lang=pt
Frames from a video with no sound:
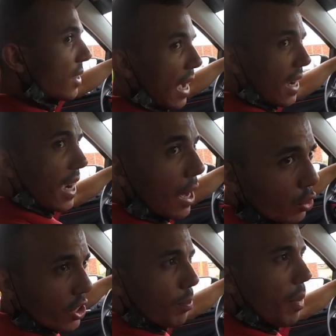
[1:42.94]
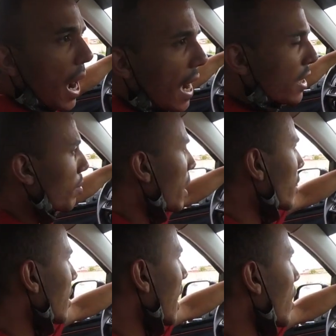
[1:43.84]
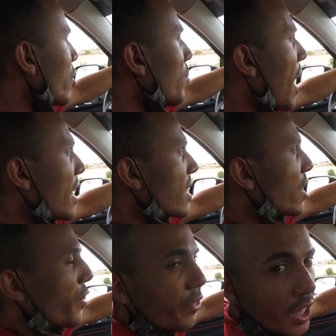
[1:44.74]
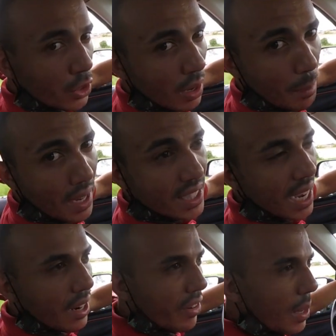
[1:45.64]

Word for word: Tá caro demais, mano. Tá caro demais. Tá difícil, rapaziada.